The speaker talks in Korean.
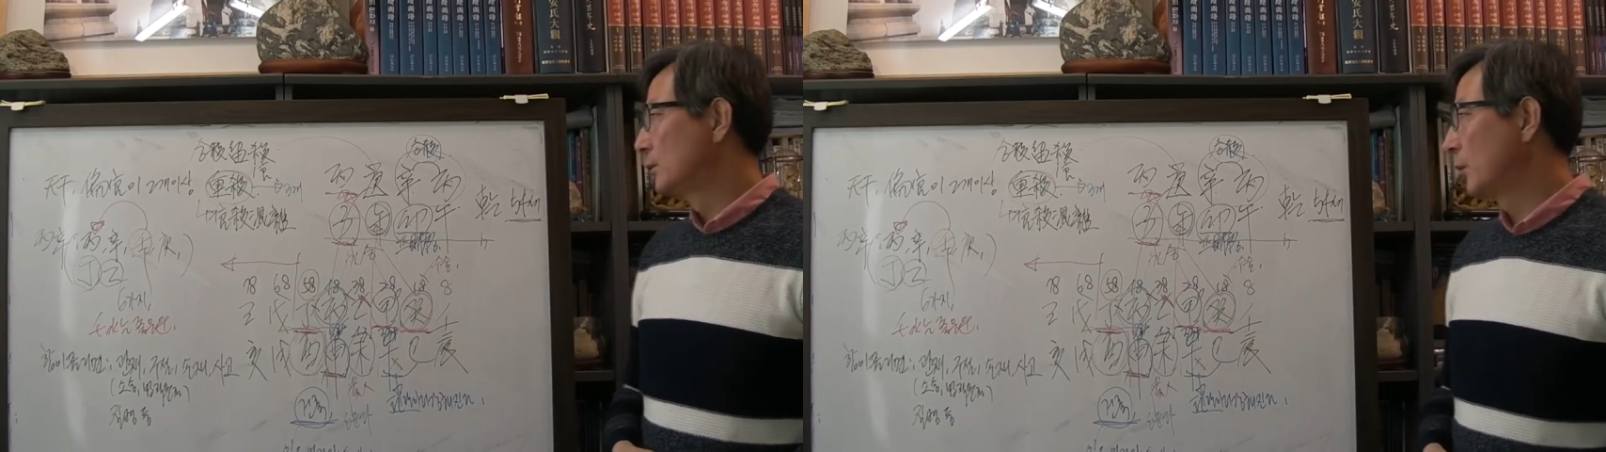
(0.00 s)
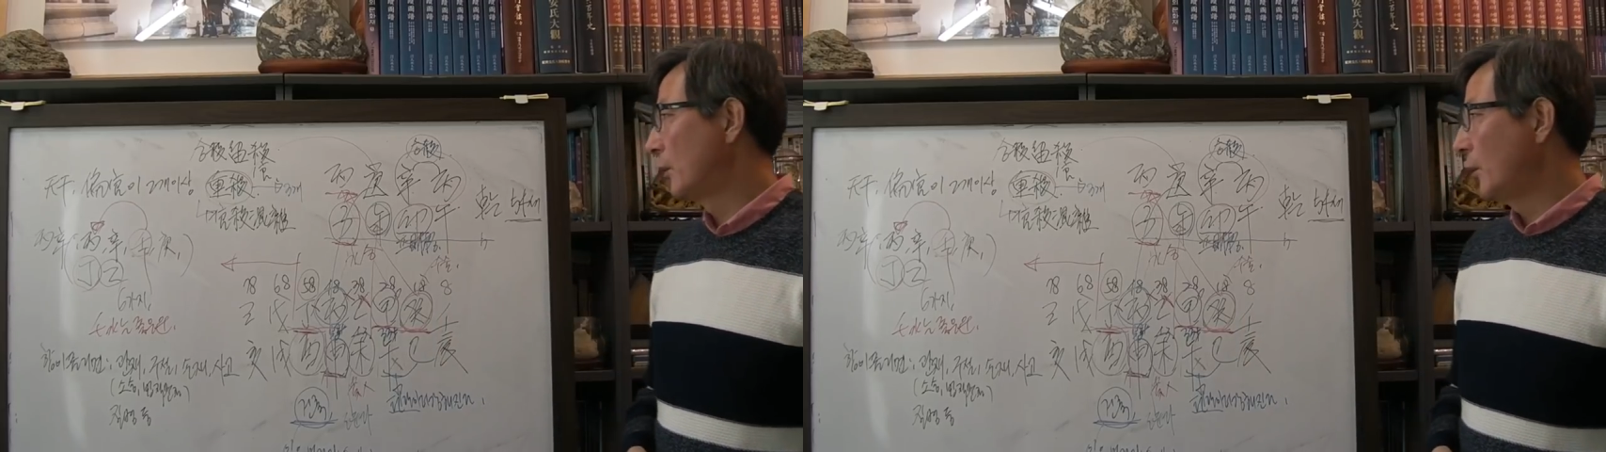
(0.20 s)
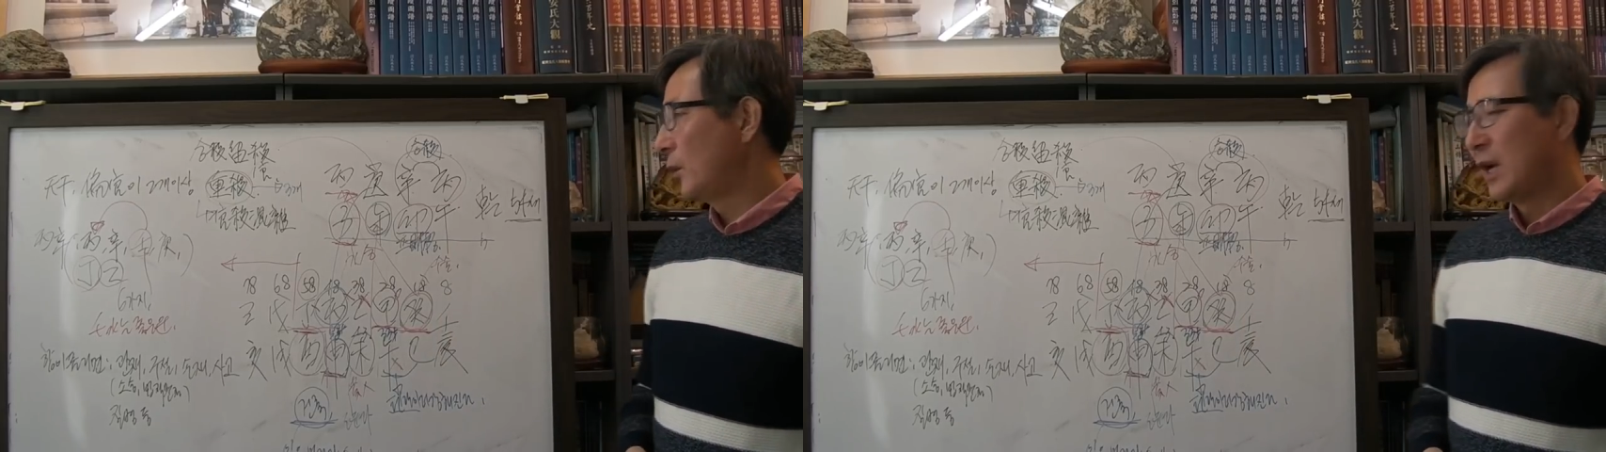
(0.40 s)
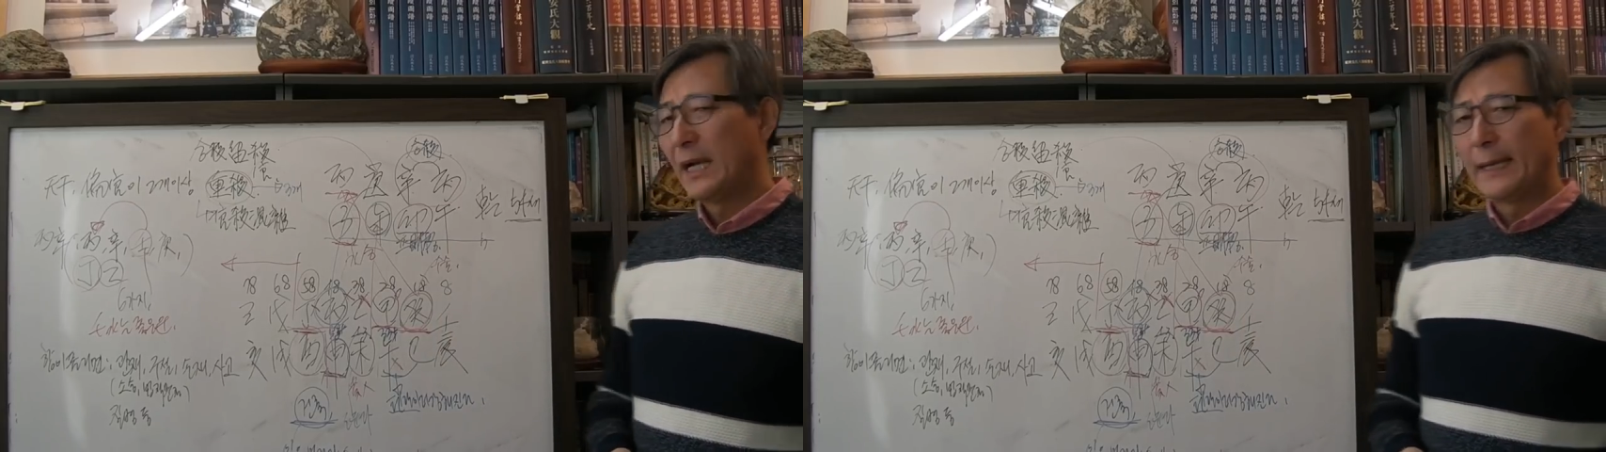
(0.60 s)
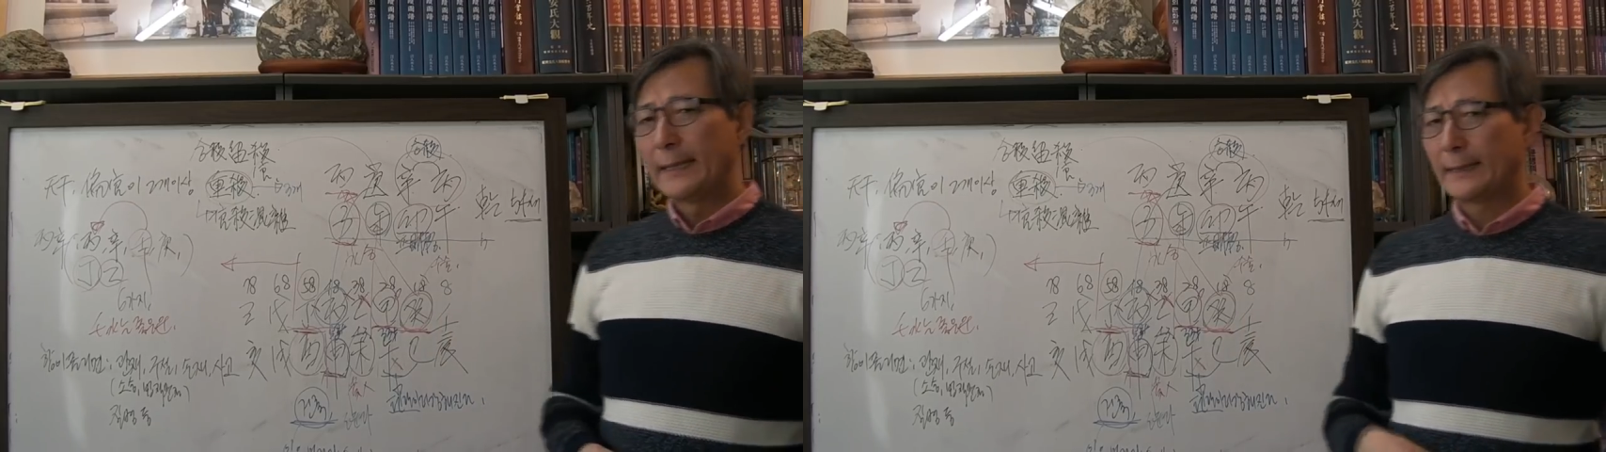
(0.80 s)
또
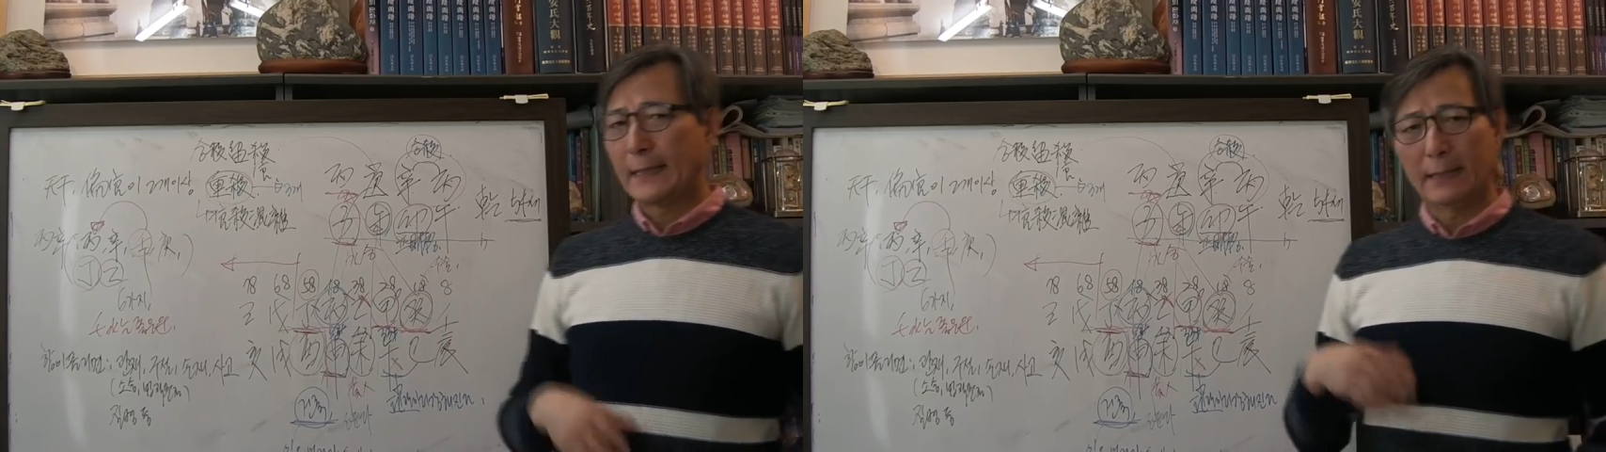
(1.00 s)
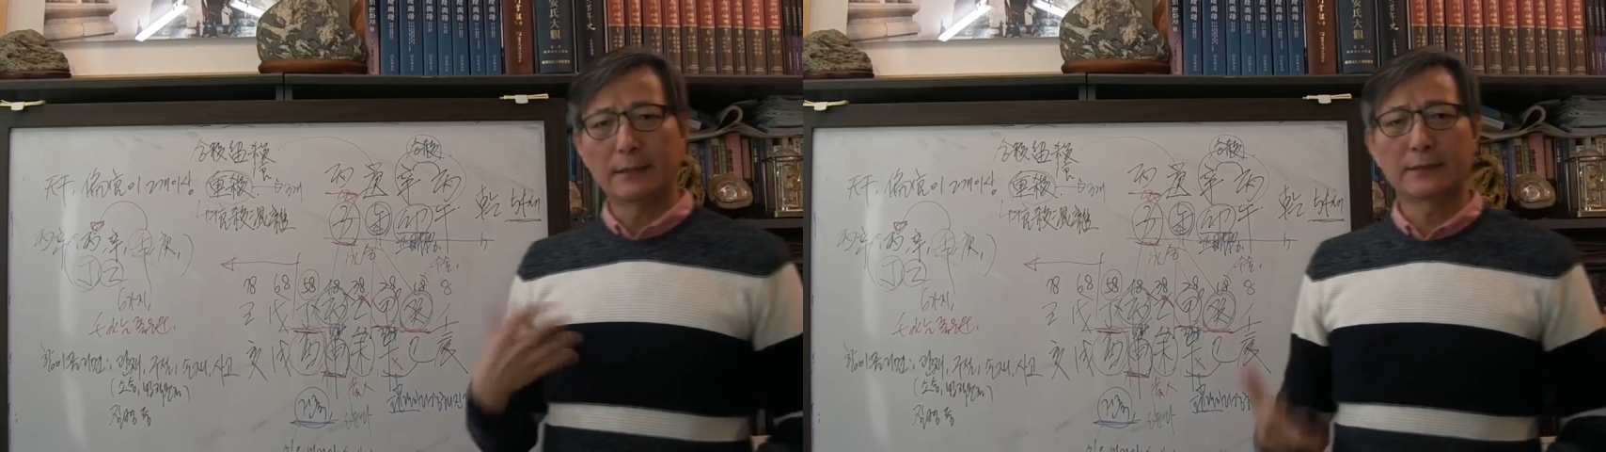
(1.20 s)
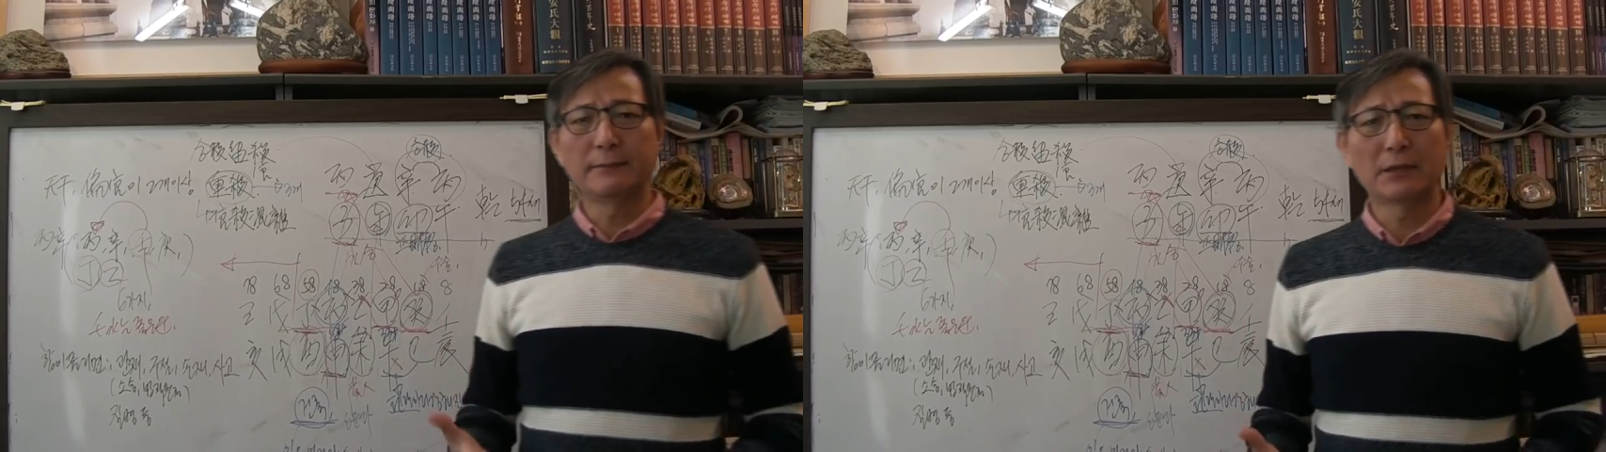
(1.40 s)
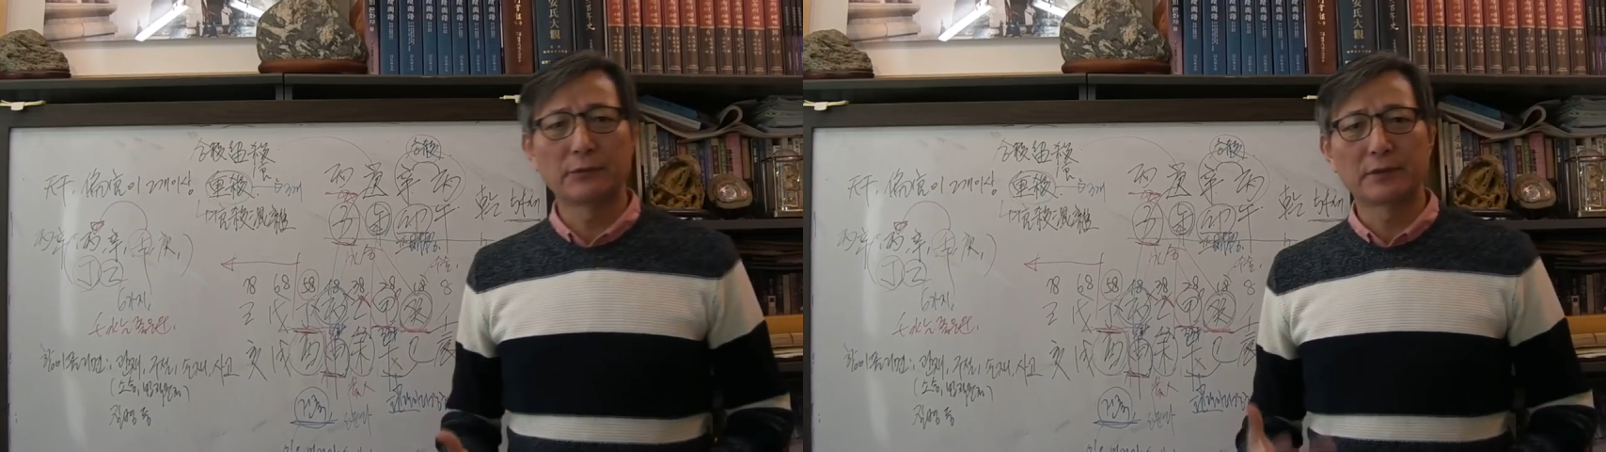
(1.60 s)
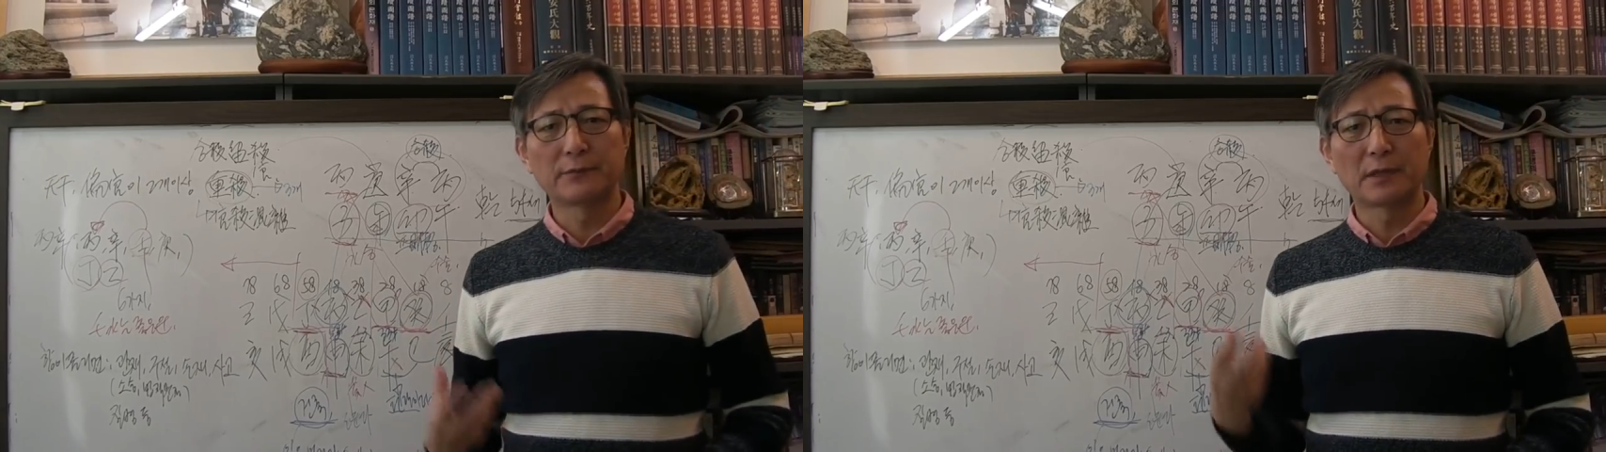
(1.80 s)

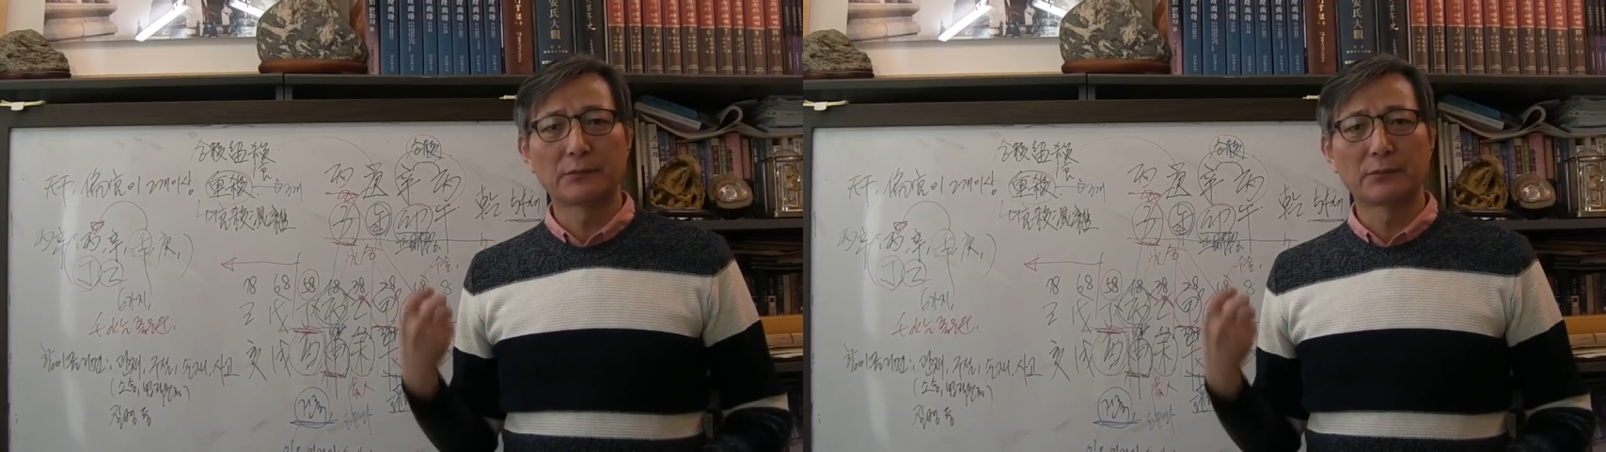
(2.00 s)
카리스마도 있습니다.